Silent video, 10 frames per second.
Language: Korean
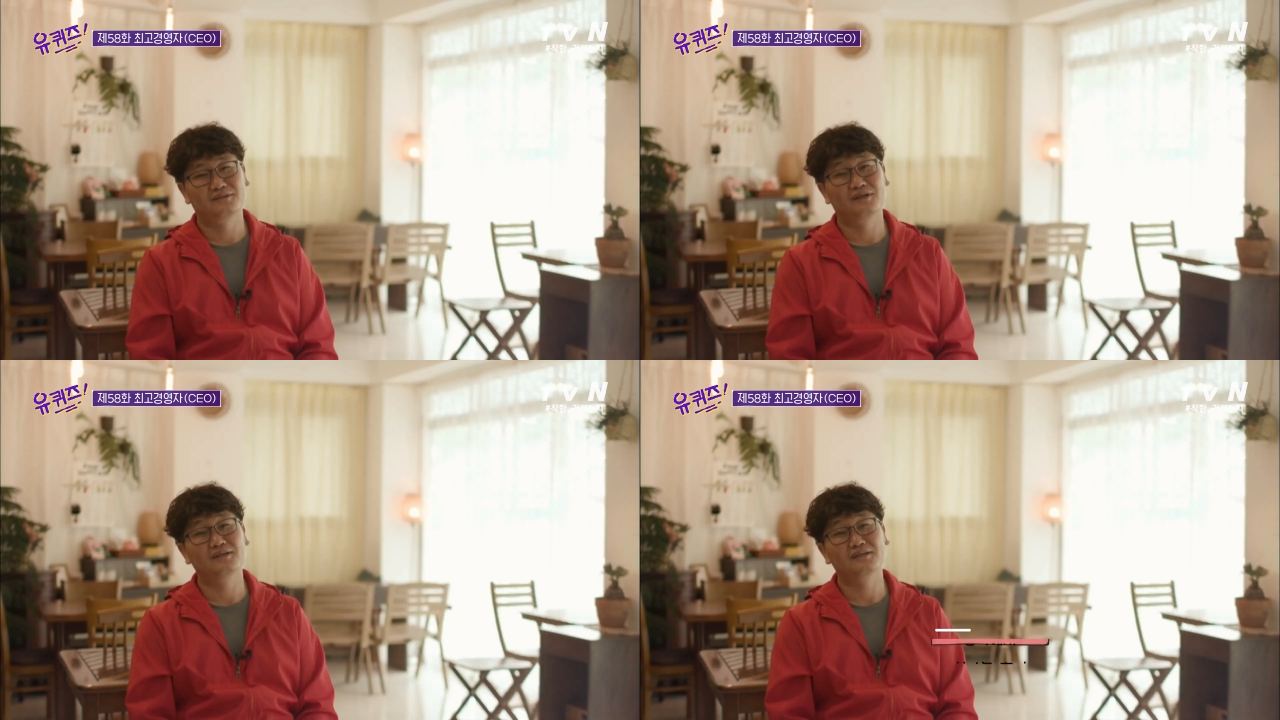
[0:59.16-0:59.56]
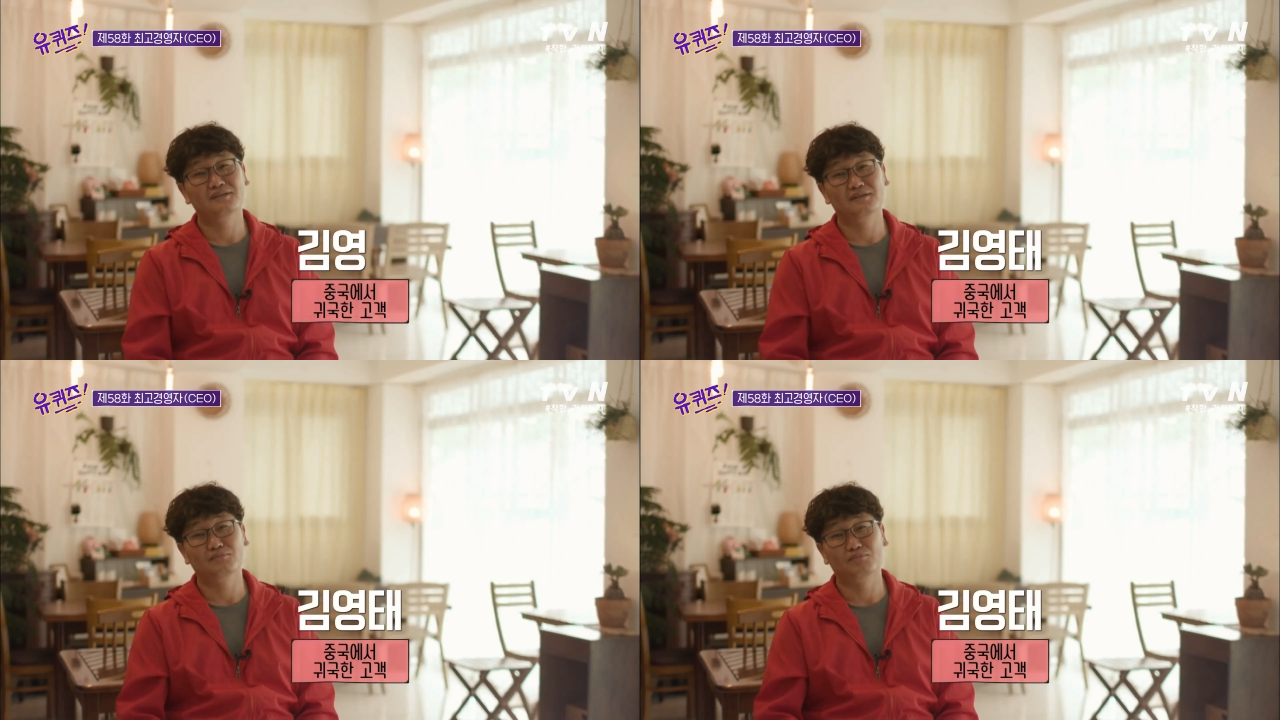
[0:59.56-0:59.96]

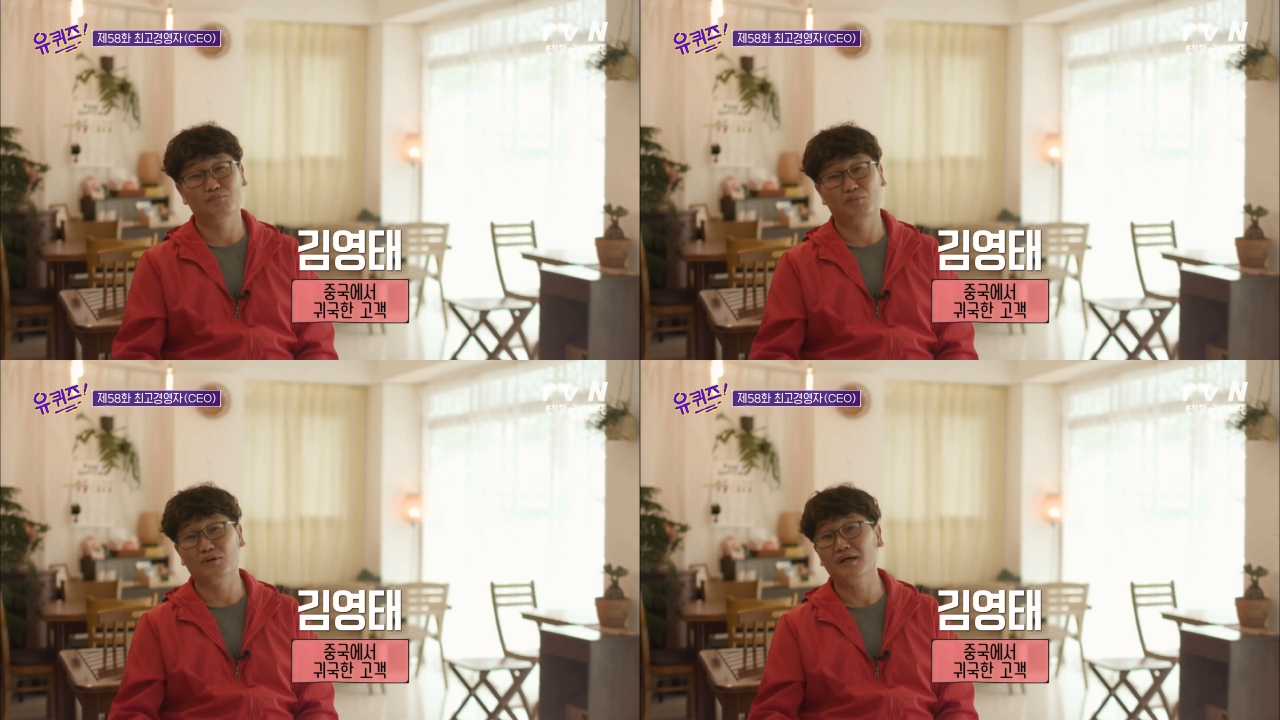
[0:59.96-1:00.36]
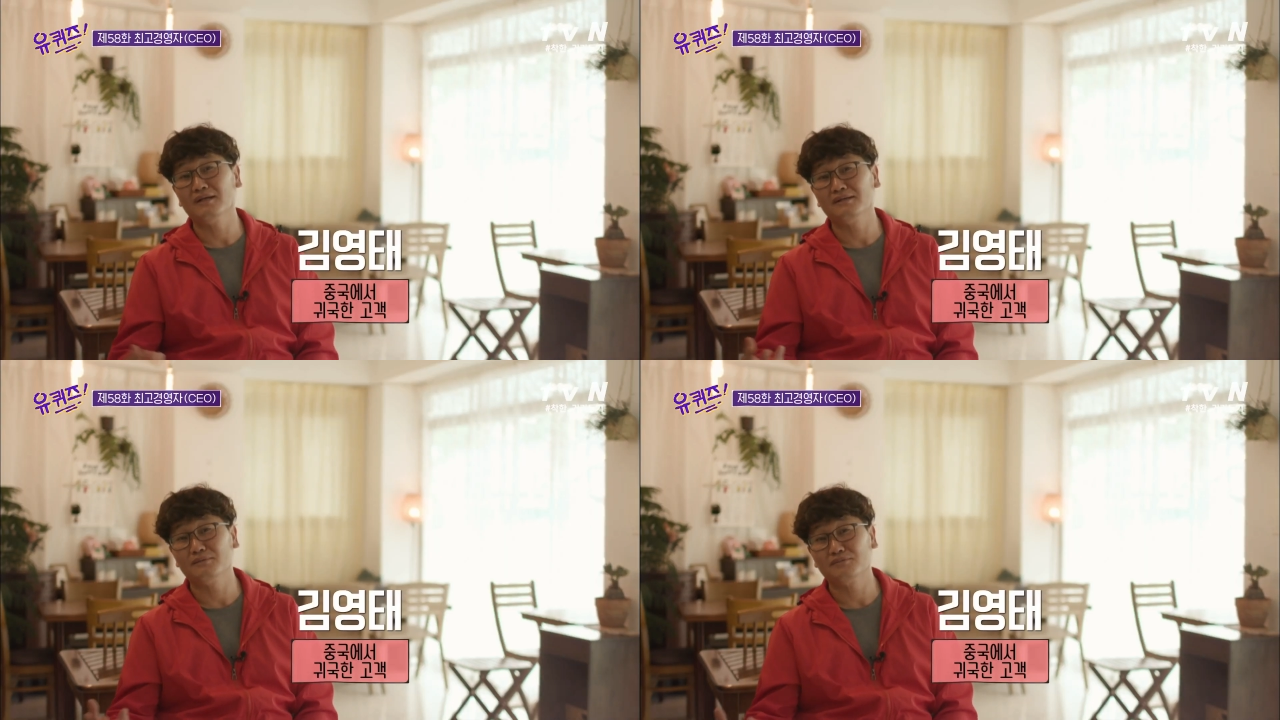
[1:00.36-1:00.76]
여행사는 이제
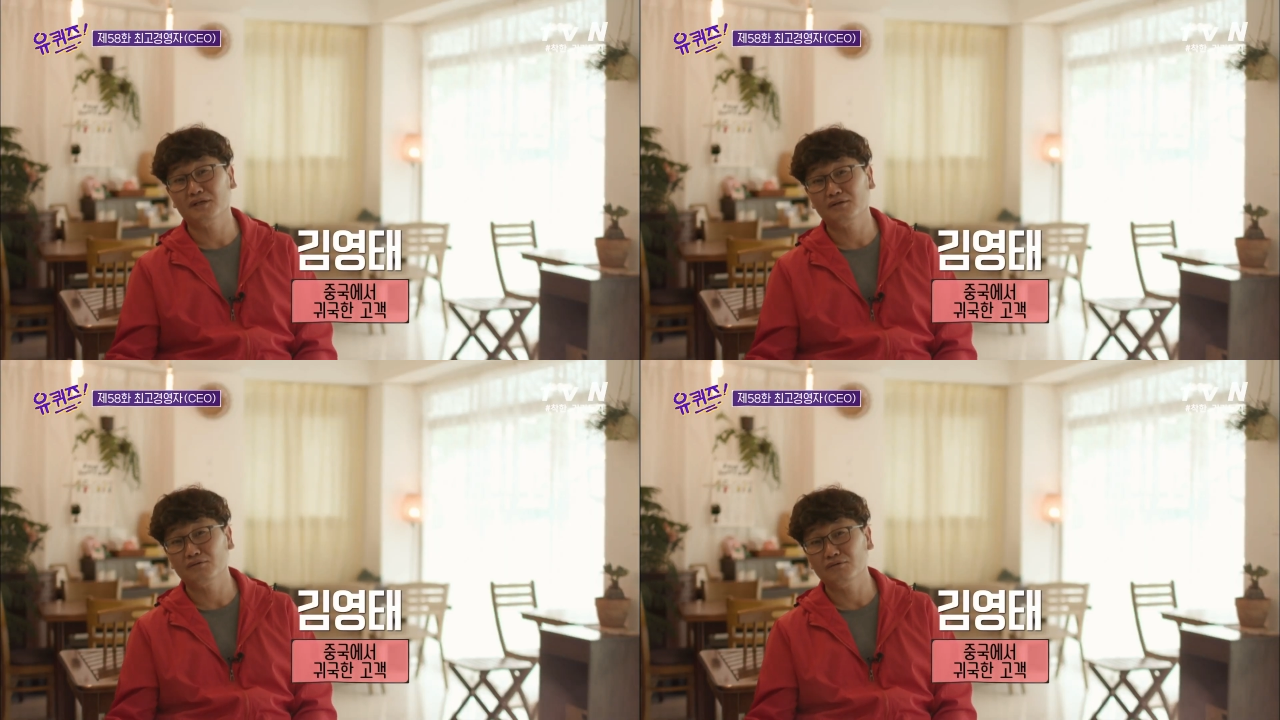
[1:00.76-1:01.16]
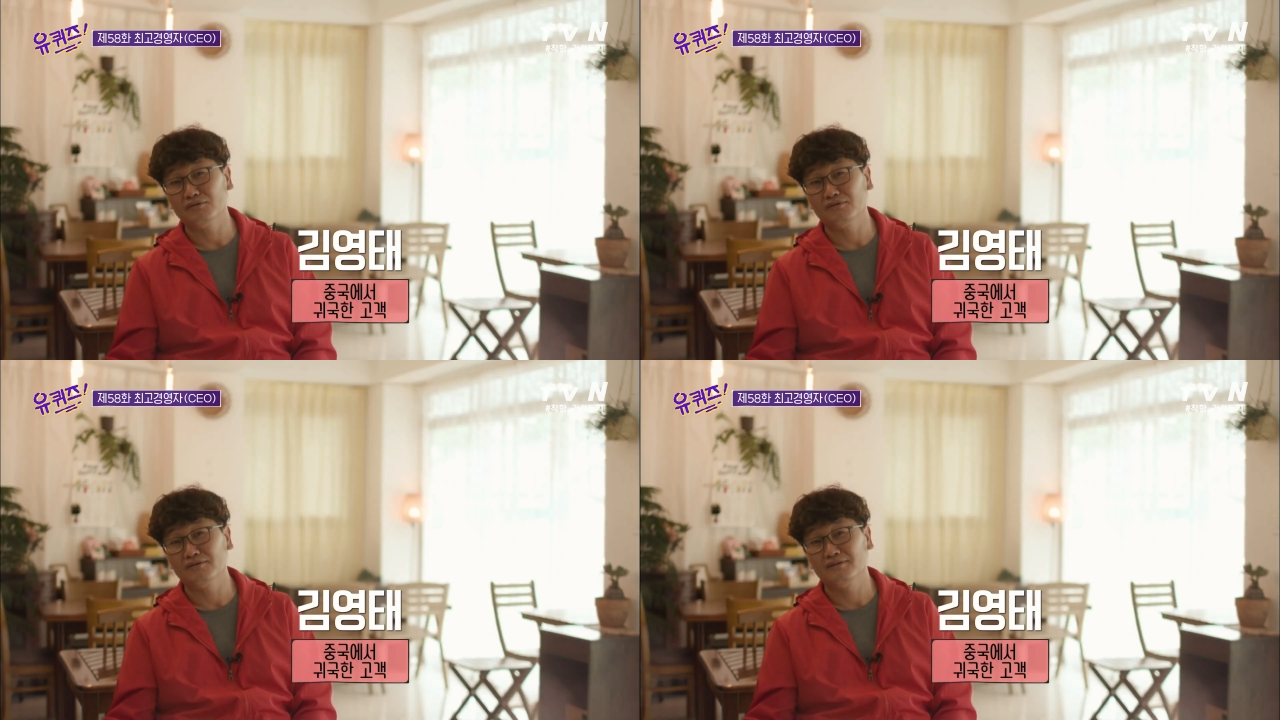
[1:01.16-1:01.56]
보내는 입장이고